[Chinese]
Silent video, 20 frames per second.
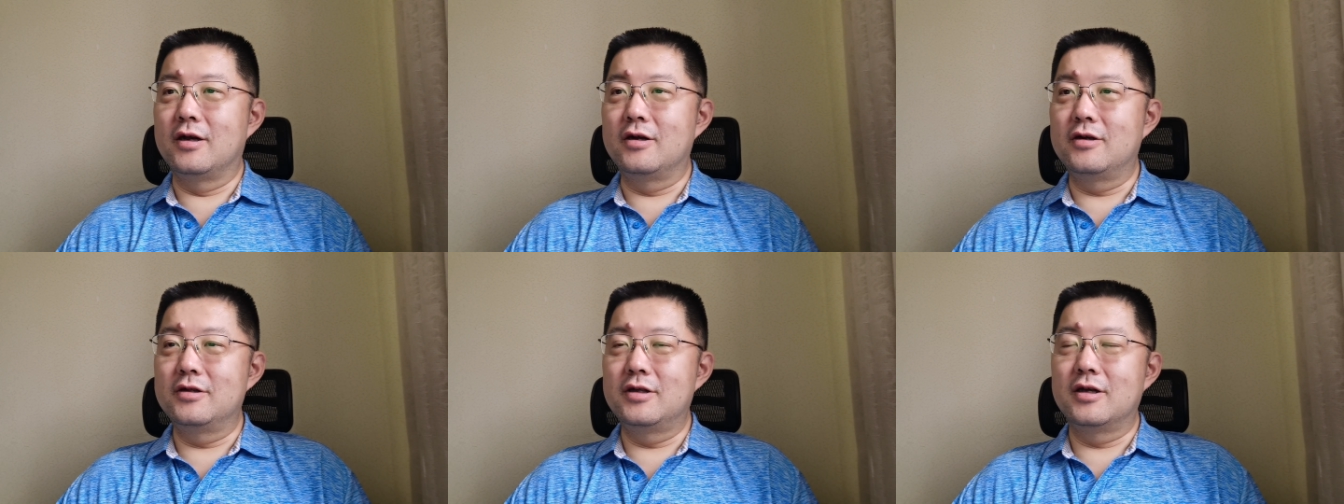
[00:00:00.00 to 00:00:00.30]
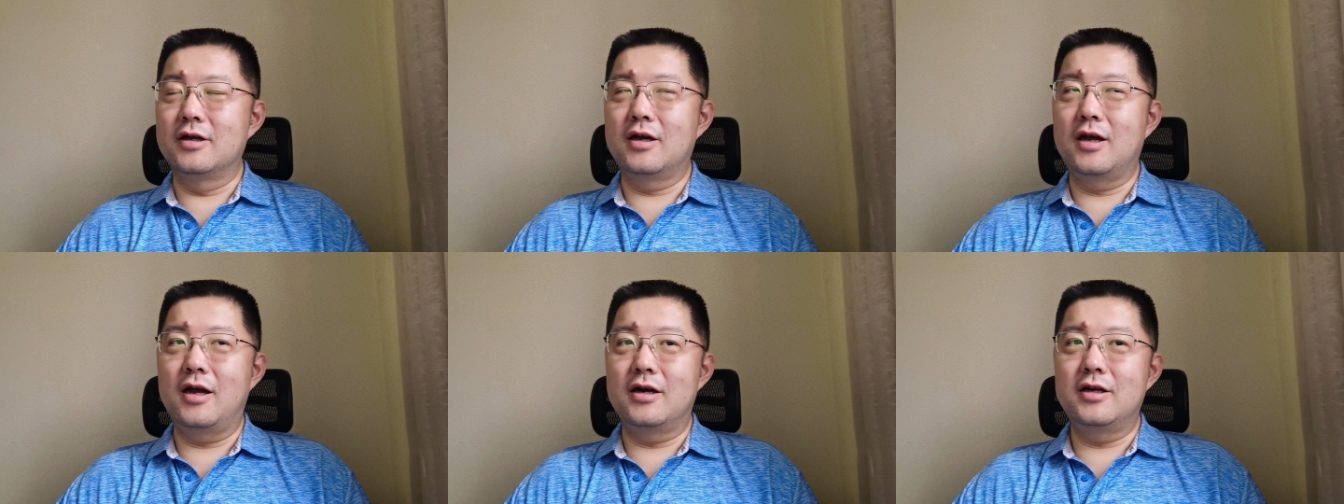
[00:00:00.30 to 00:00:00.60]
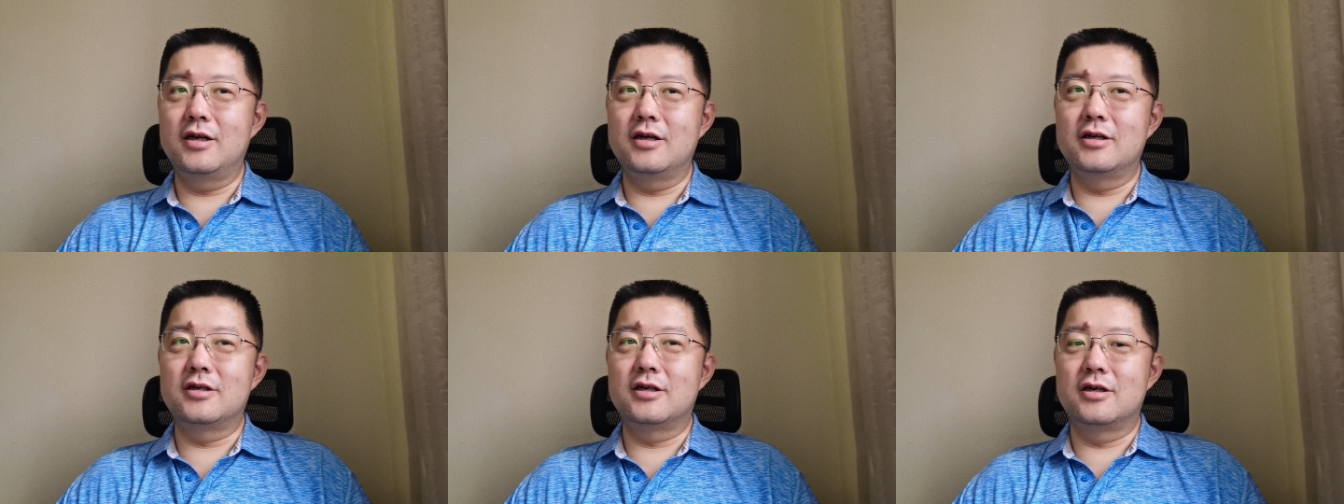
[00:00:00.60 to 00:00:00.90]
然后呢，
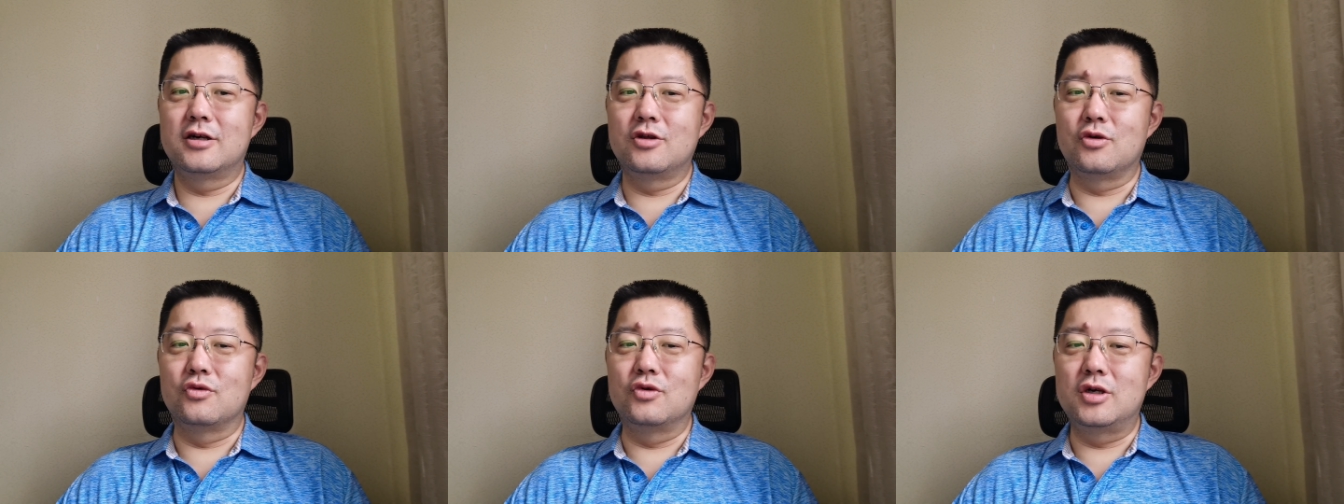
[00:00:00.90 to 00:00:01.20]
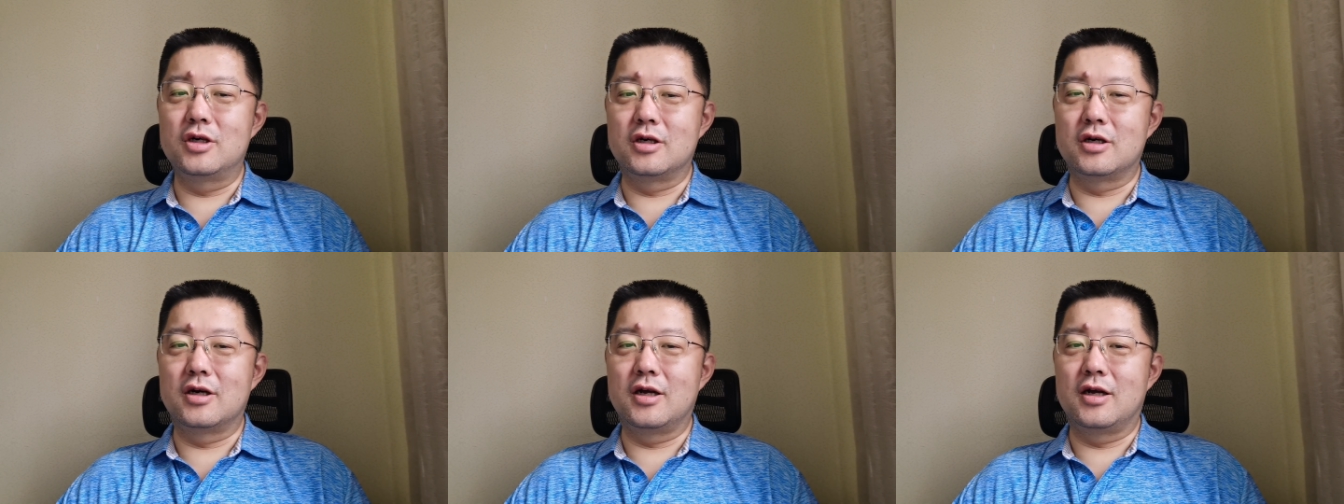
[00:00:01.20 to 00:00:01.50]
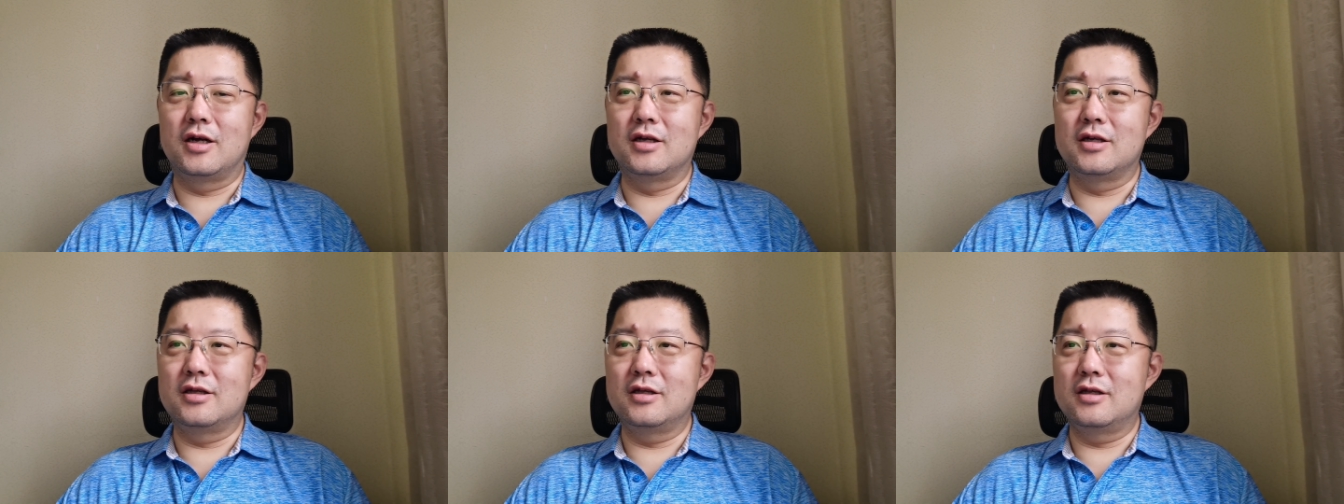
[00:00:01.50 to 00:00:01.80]
干这个事儿的同时
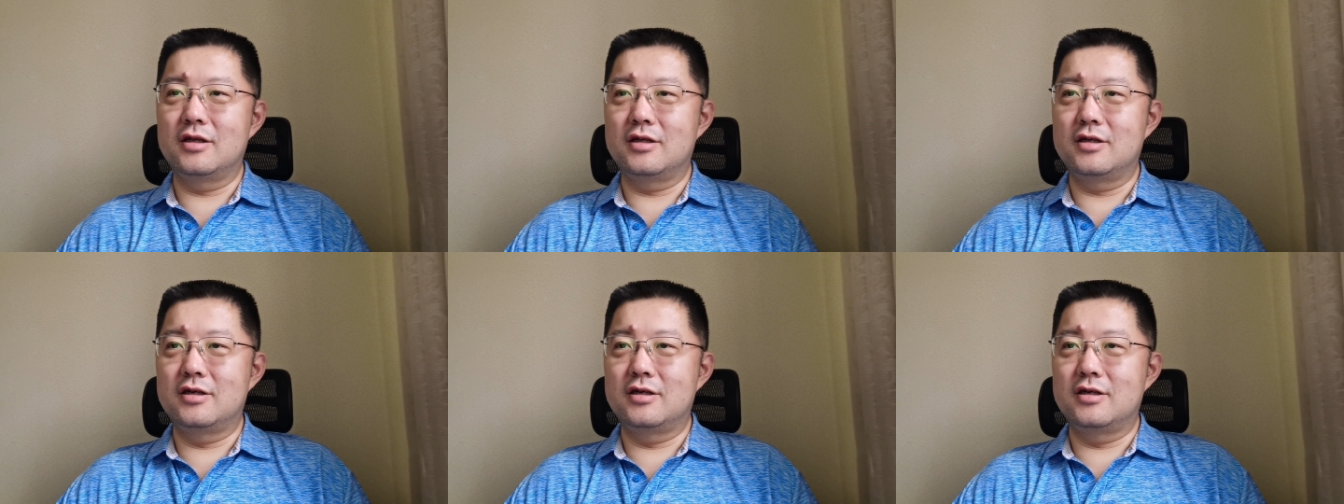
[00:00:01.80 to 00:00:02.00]
呢，